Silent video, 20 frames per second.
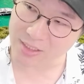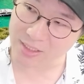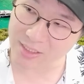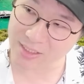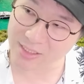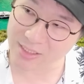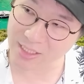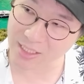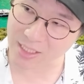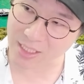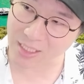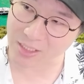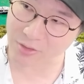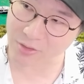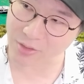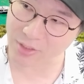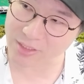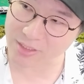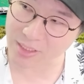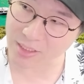식량
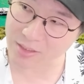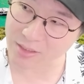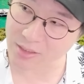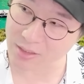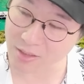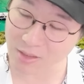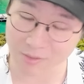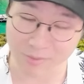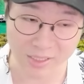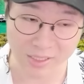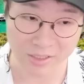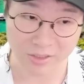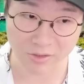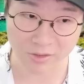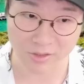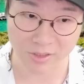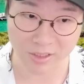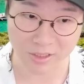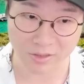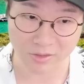가격의 상승을
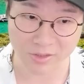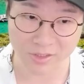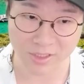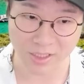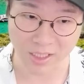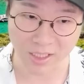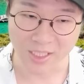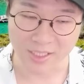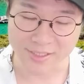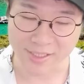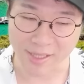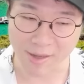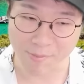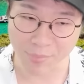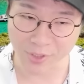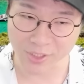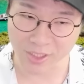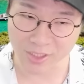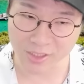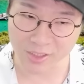만들어낼 것이다.
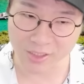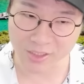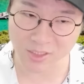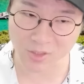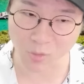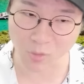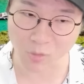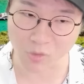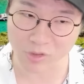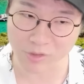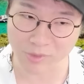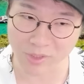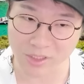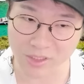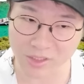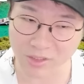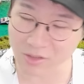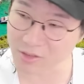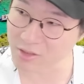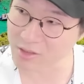3%씩 오르면
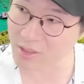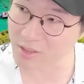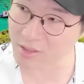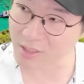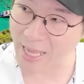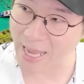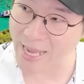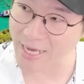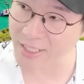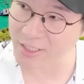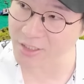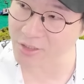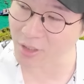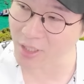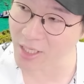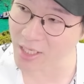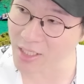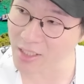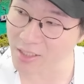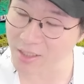이거는 헬이죠,
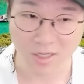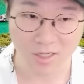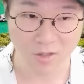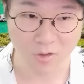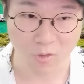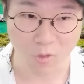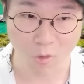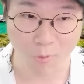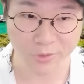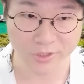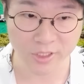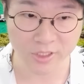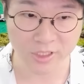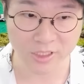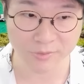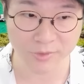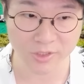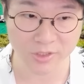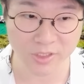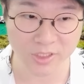헬.
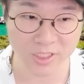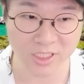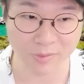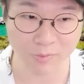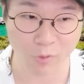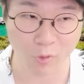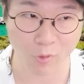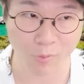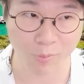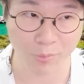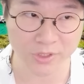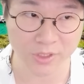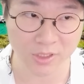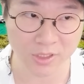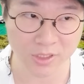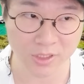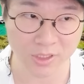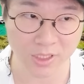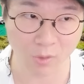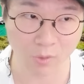5%면은
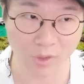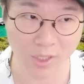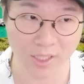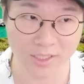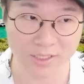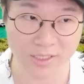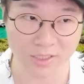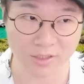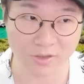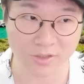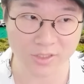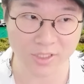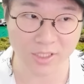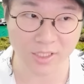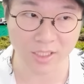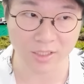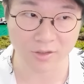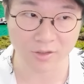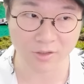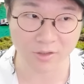15%가 올라간다는
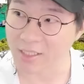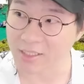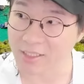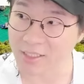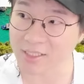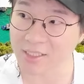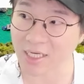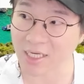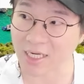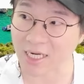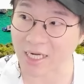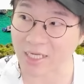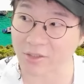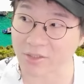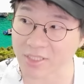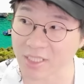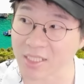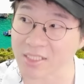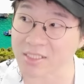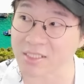거잖아요. 식량
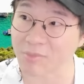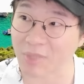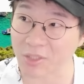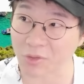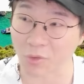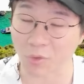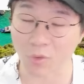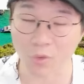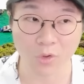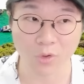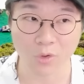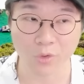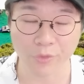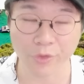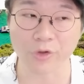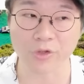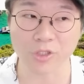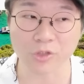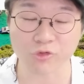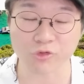가격 상승만으로.
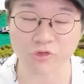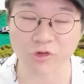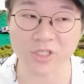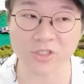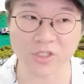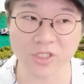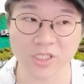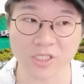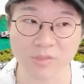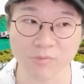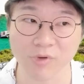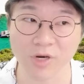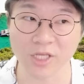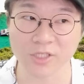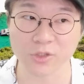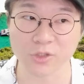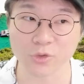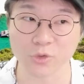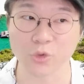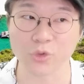근데 여기에 추가적인
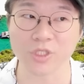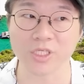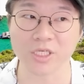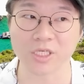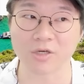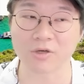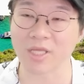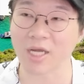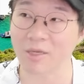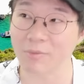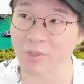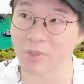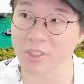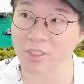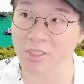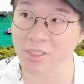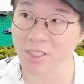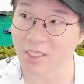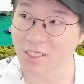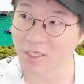인플레이션 요인이 있거나
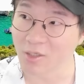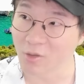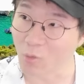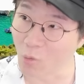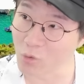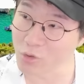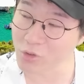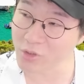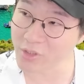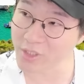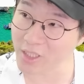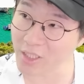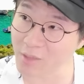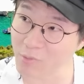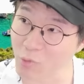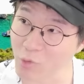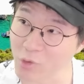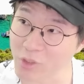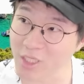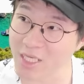하면은 5년에
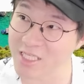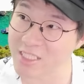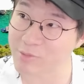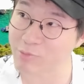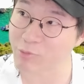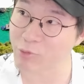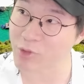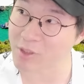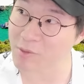뭐 이게 20%